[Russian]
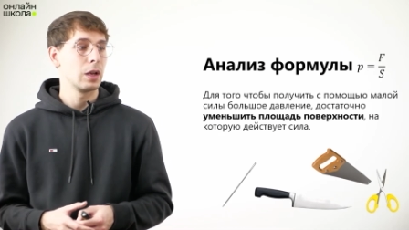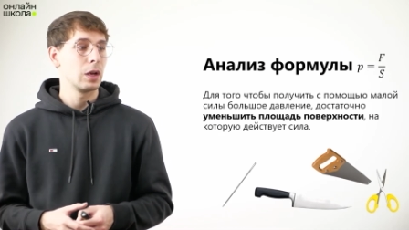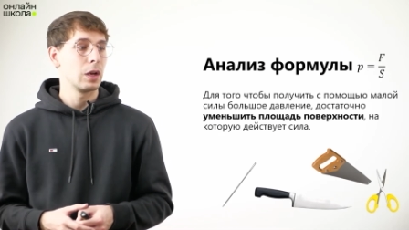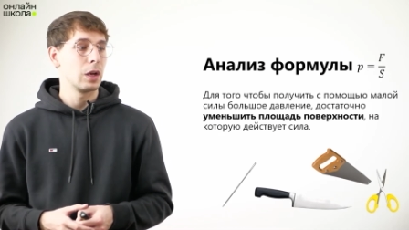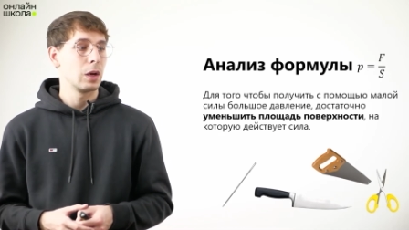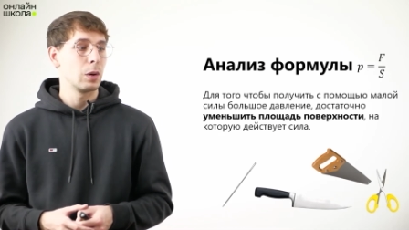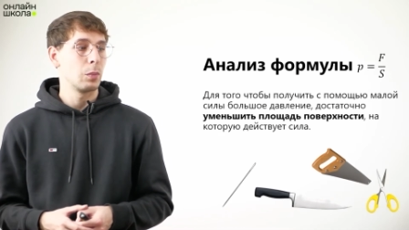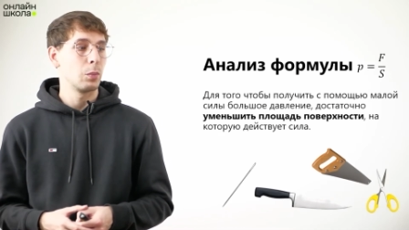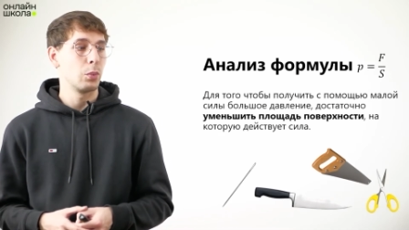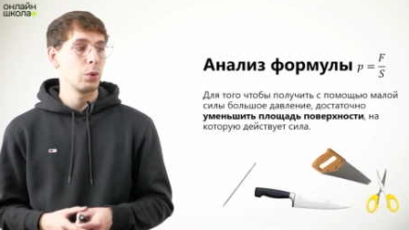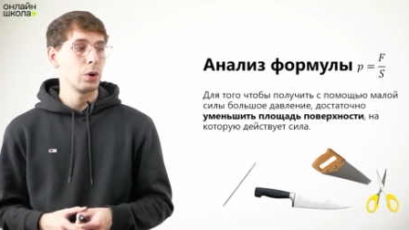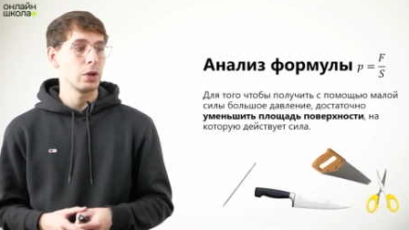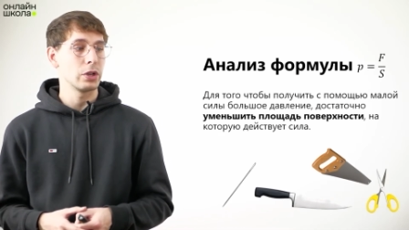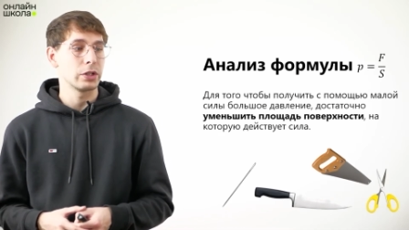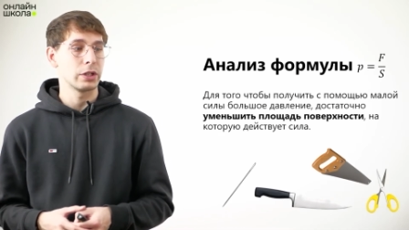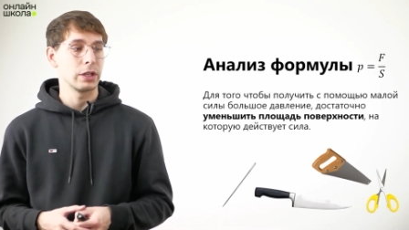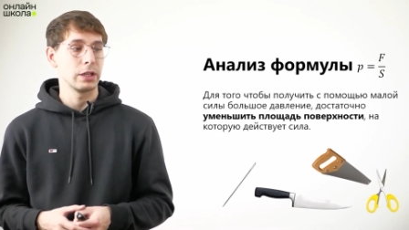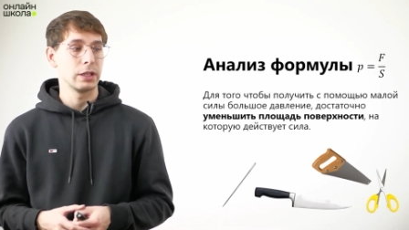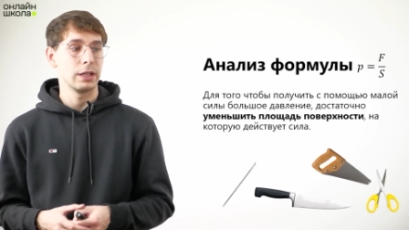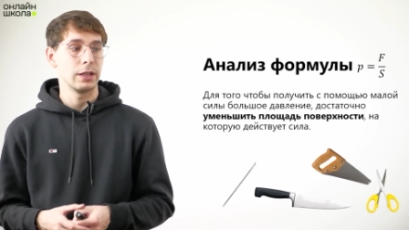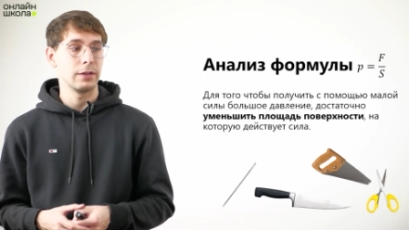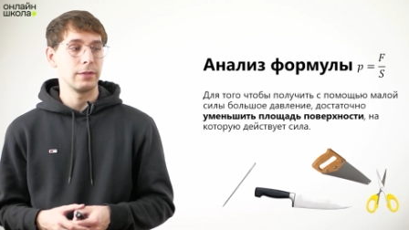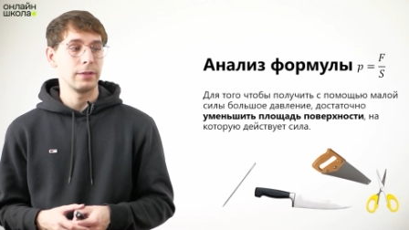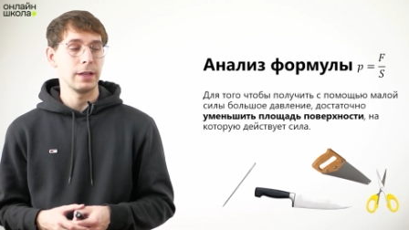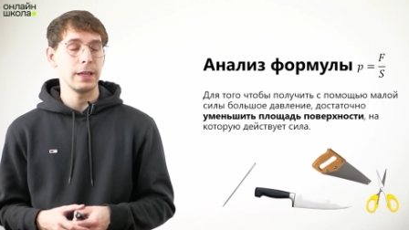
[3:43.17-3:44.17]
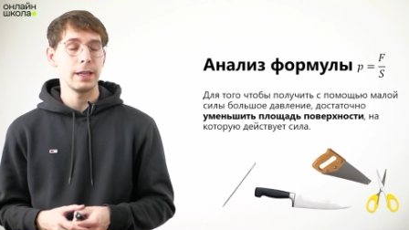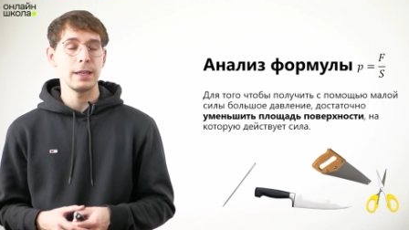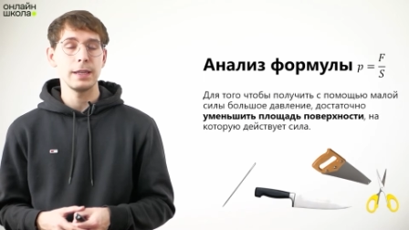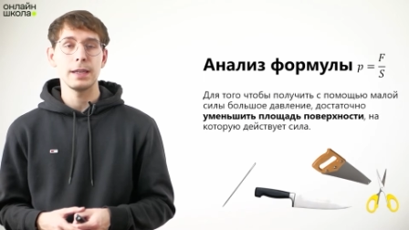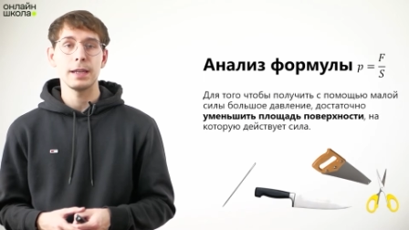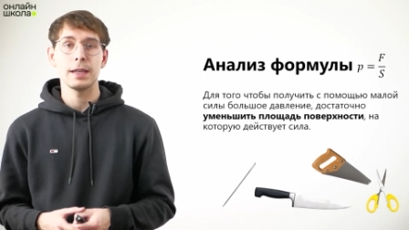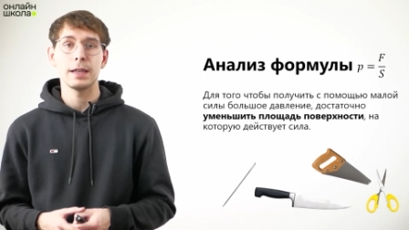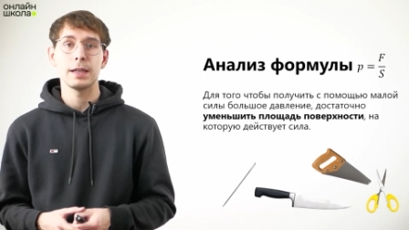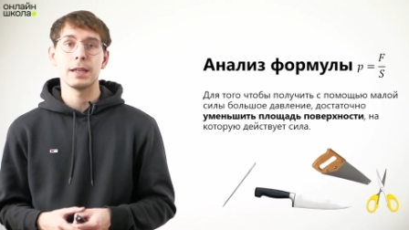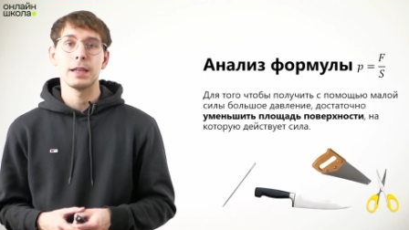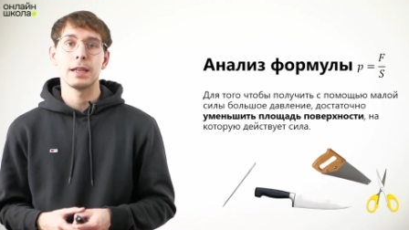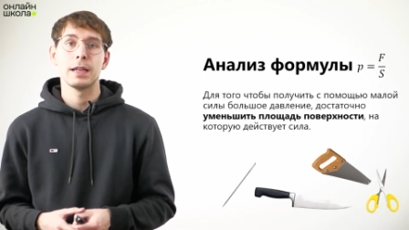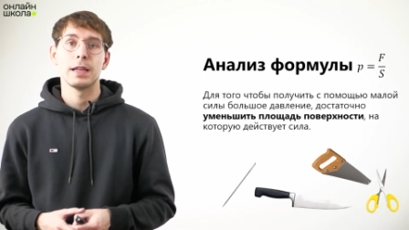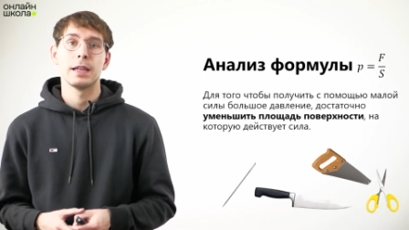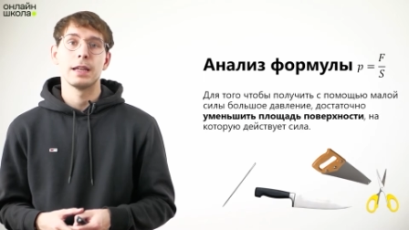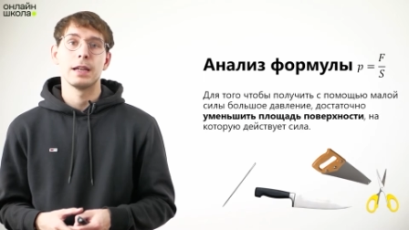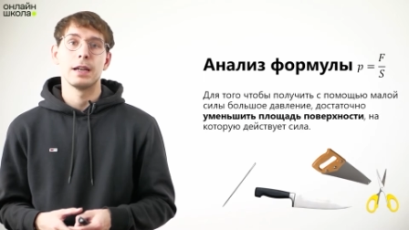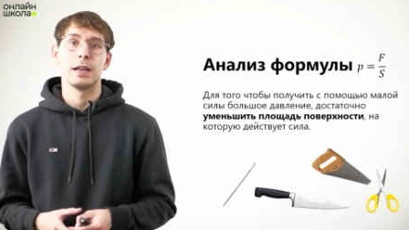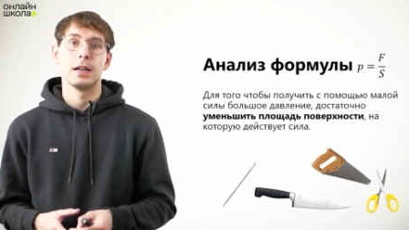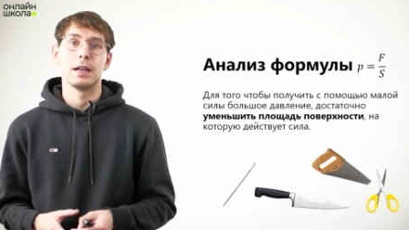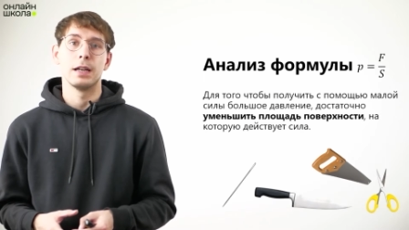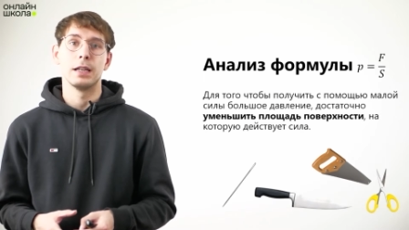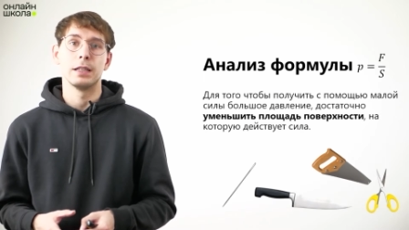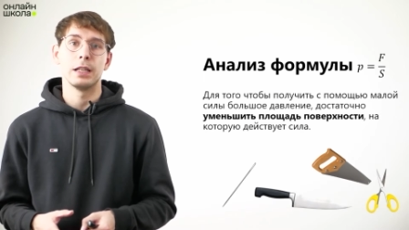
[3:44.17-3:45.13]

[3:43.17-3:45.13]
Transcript: большее давление, а,